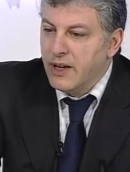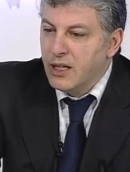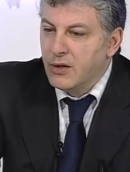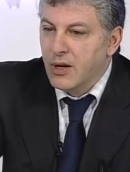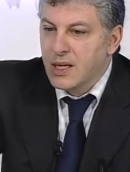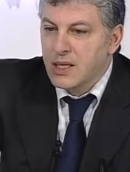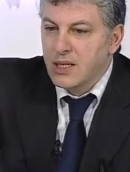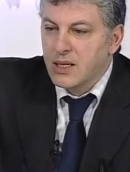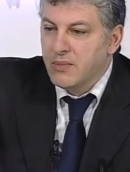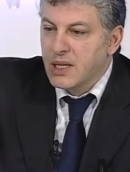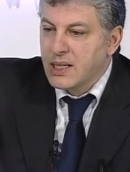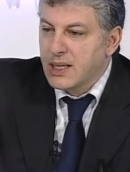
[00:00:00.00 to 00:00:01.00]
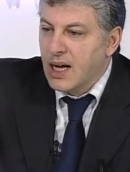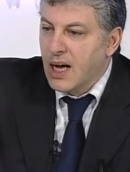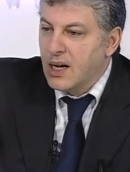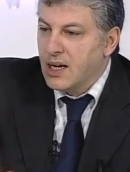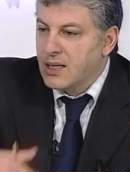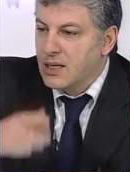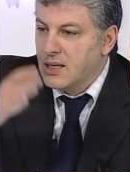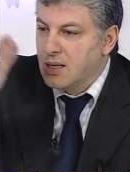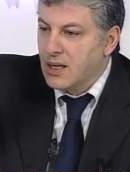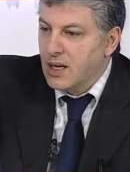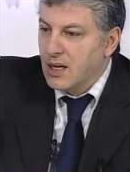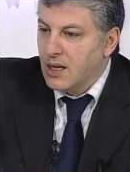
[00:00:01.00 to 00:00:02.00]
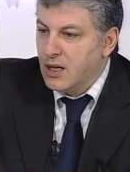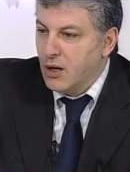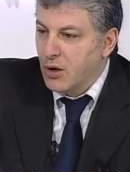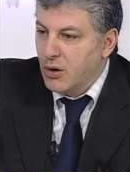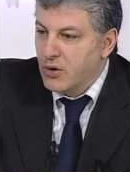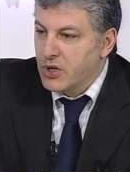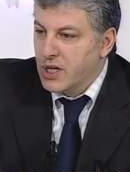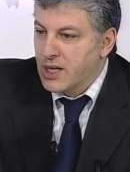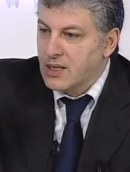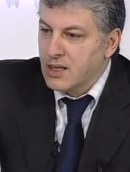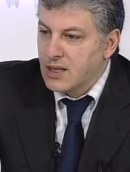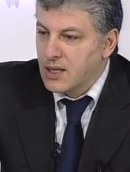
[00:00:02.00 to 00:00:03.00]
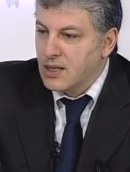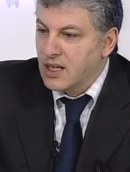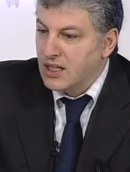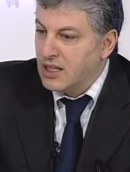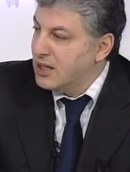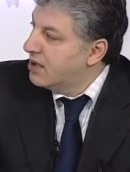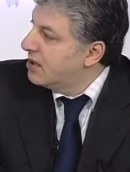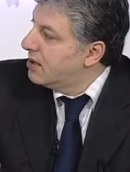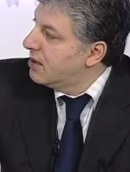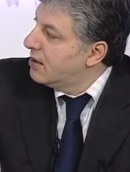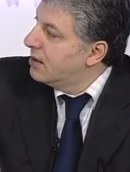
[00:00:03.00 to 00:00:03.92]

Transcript: Vendola, la sinistra di eh. Bersani, la sinistra ideologica? Che sinistra intendi? Eh, mm,